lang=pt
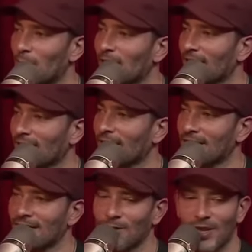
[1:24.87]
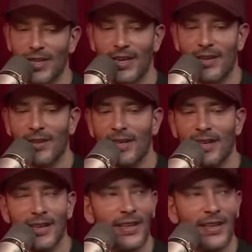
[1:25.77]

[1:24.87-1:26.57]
Enquanto ela tá dançando, você tem que